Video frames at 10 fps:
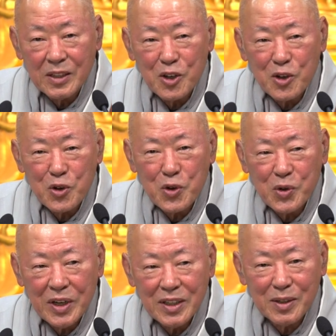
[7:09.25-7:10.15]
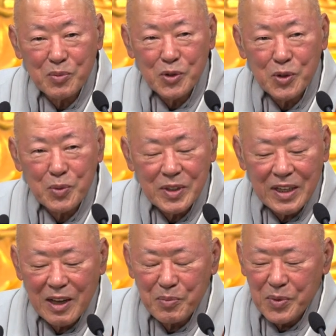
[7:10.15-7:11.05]
전공을 해서
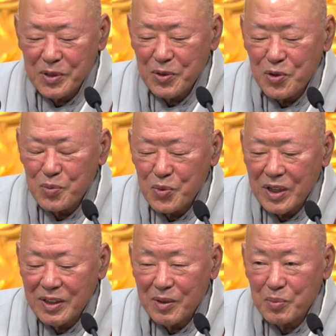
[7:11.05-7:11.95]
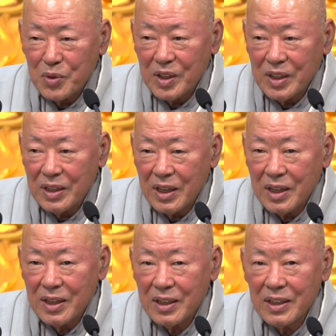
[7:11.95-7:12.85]
문수보살 앞에서 공부했던
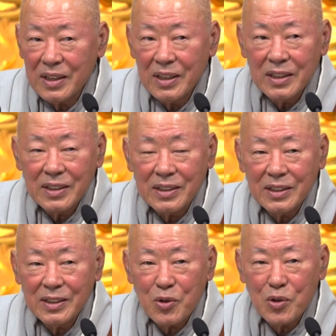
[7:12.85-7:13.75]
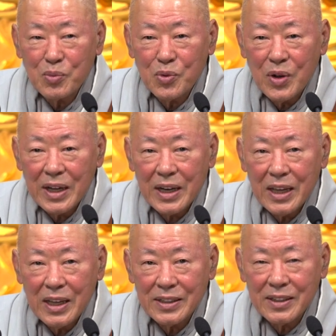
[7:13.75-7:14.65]
분인데 그 공부
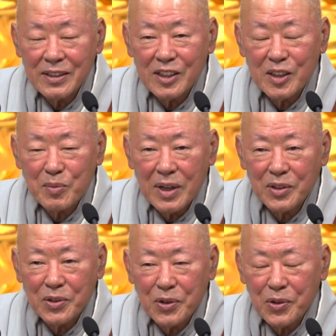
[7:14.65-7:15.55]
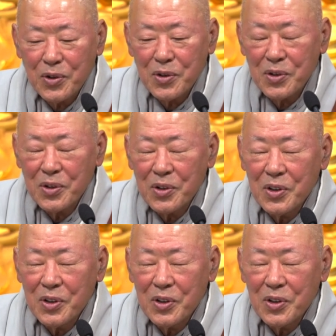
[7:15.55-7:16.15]
하나의 성취만으로도